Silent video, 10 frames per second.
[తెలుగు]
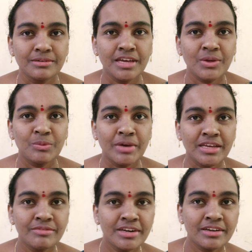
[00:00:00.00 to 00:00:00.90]
నాకు
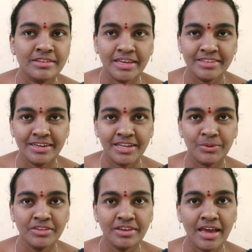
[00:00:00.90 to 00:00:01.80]
మగం వర్క్ డిజైన్స్ అంటే
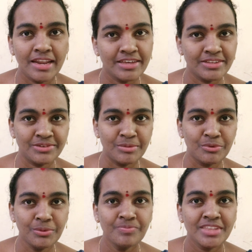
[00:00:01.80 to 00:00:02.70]
కూడా చాలా
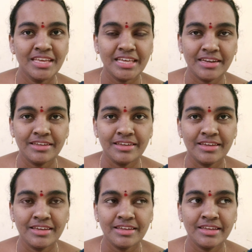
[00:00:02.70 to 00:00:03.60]
ఇష్టము కానీ
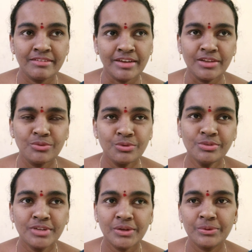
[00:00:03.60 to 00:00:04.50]
ఇవన్నీ
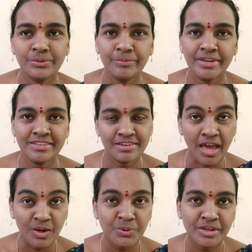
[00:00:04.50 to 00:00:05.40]
చూస్తున్నాను ప్లస్
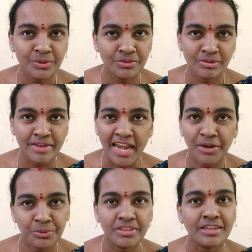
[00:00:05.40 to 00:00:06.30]
నాలో కూడా కొంచెం
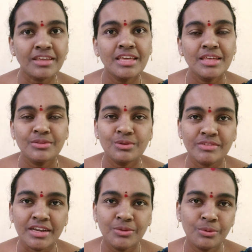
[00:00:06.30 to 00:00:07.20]
టాలెంట్ ఉంది సో
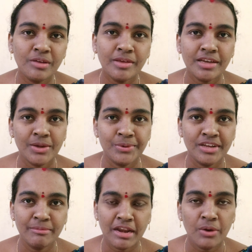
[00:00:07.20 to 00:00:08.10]
ఇవన్నీ చూడమే
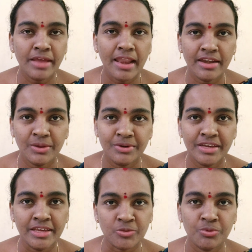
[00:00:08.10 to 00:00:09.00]
కాకుండా మనలో టాలెంట్ని
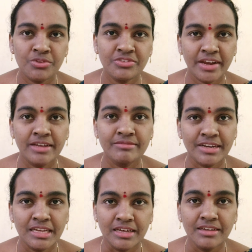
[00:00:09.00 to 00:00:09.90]
కూడా ఎక్స్పోజ్ చేయడం
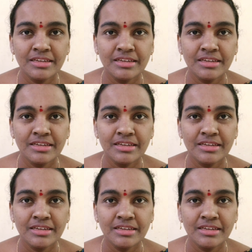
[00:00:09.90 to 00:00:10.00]
వల్ల